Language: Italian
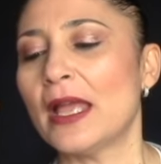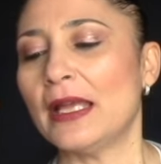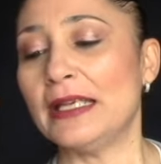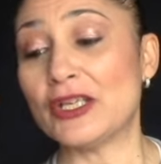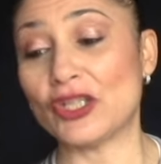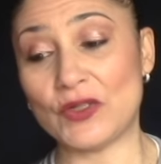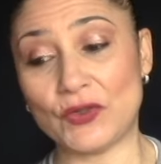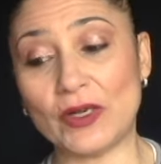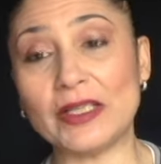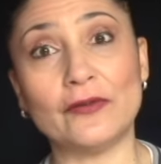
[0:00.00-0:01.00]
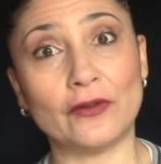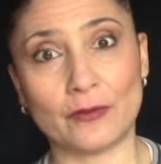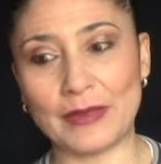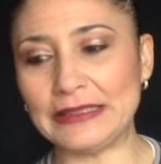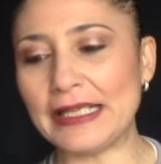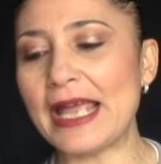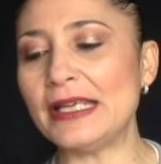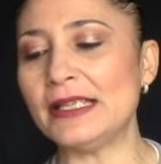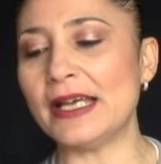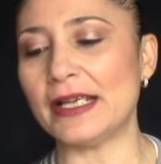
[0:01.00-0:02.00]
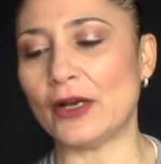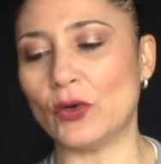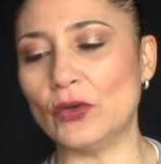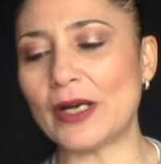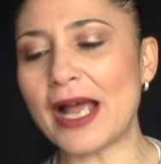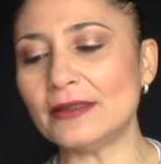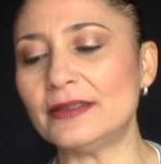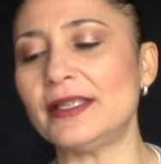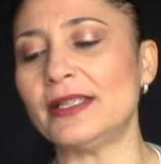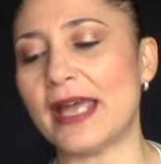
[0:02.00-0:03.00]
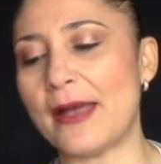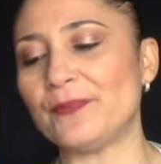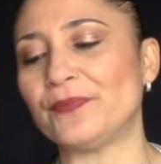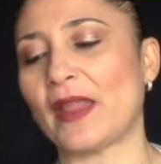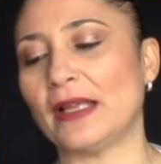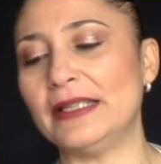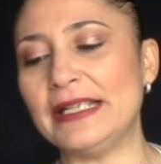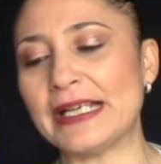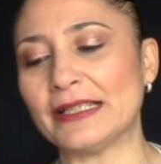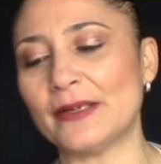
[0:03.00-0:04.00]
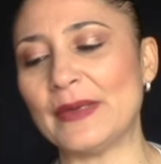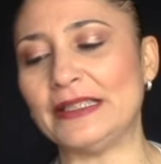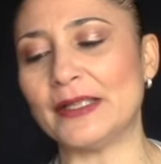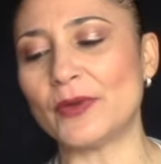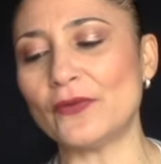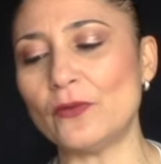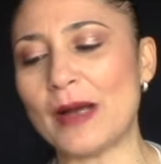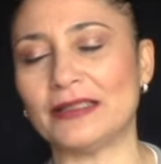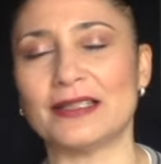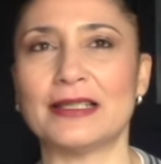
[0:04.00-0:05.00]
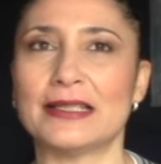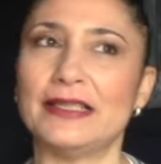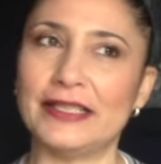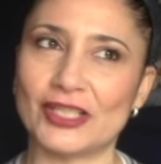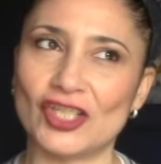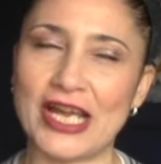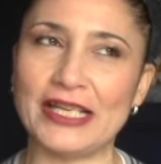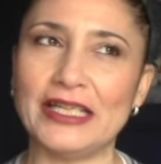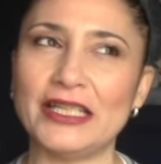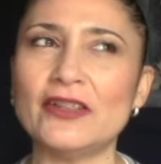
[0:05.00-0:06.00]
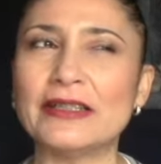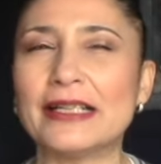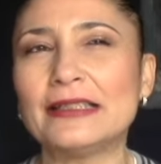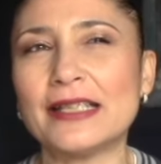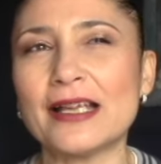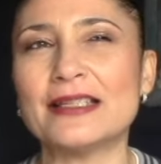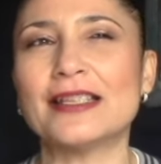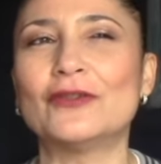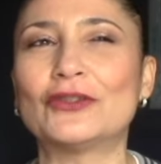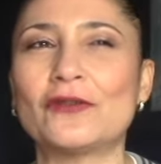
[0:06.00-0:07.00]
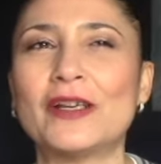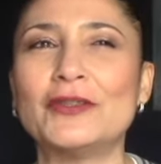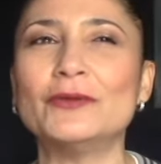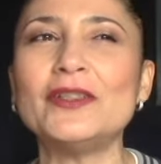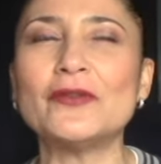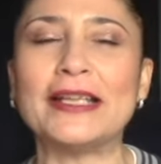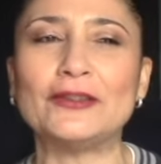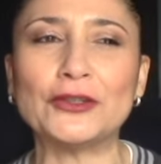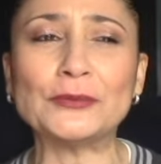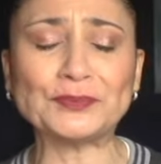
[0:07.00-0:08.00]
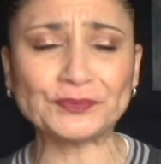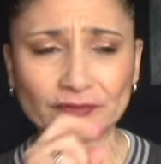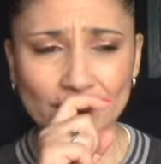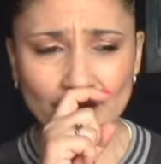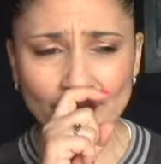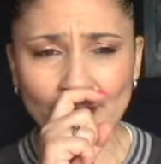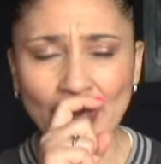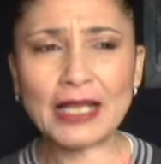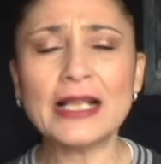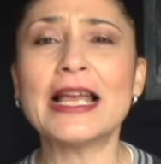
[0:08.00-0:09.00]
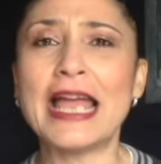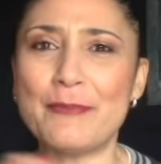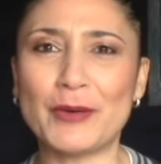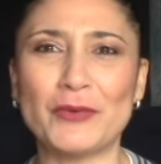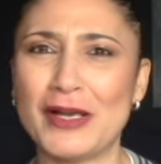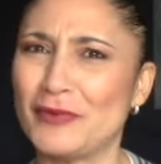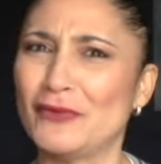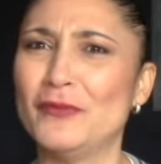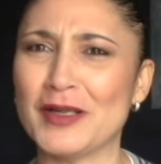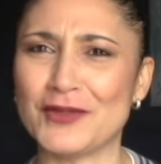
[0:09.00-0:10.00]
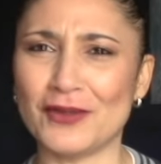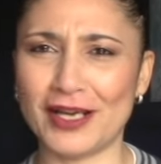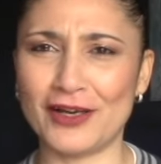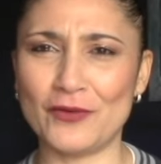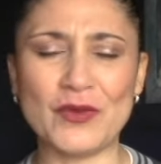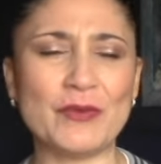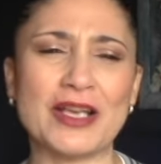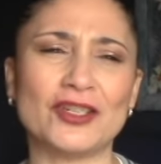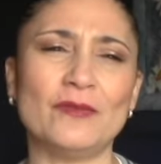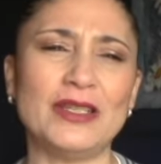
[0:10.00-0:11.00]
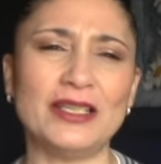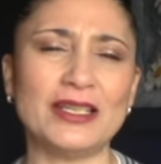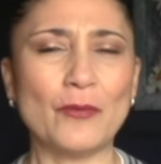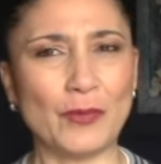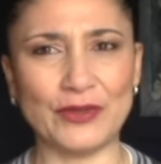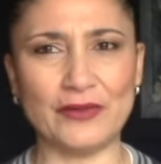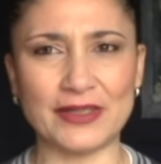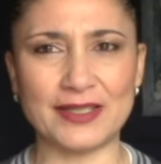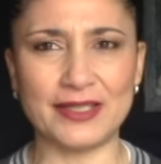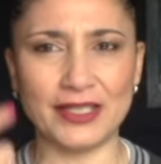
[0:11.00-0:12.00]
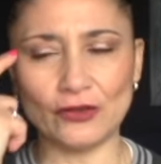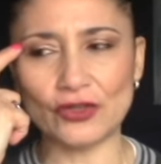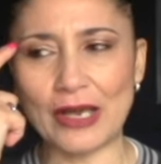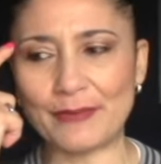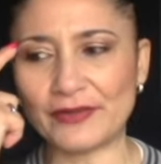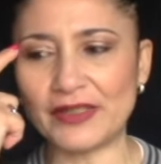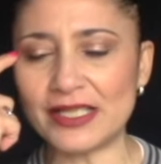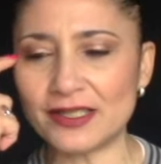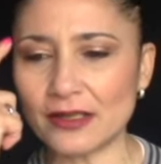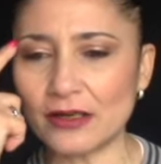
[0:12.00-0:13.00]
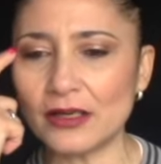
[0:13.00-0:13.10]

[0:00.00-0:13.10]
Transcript: né accessori di formaldeide né coloranti ed è mm, delicatamente profumata senza allergeni. Io in realtà se devo trovare un difetto è proprio la profumazione che non mi piace, mi dà un po' di fastidio, cioè preferisco